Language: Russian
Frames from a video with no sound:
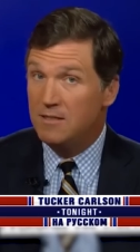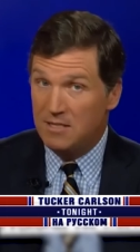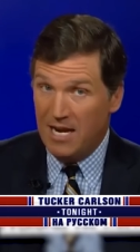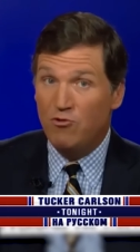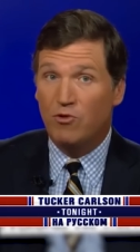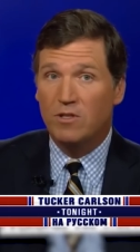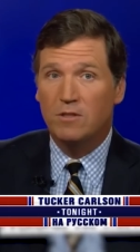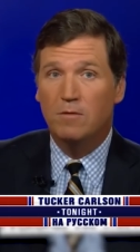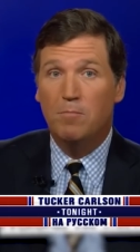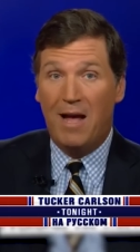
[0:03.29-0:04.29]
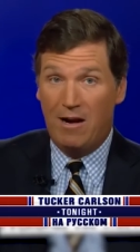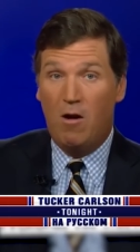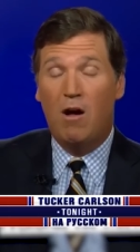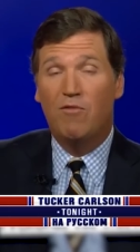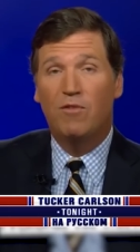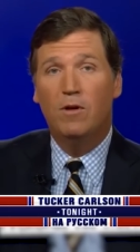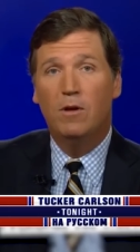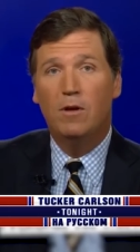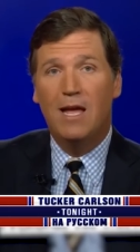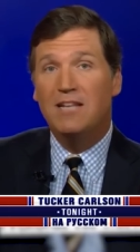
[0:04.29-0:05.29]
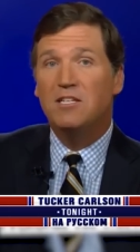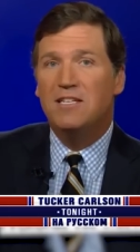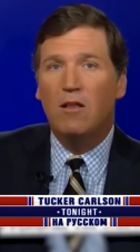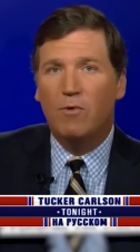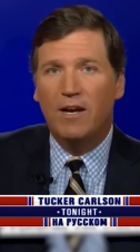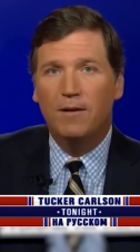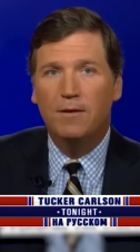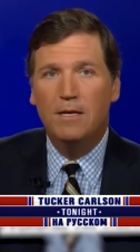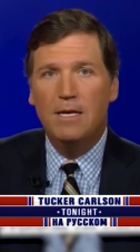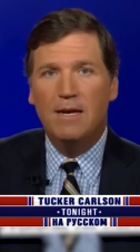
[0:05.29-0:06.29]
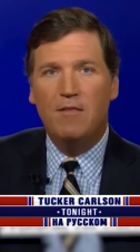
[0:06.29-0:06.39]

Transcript: Уже опасно. Осторожнее. И процесс ускоряется.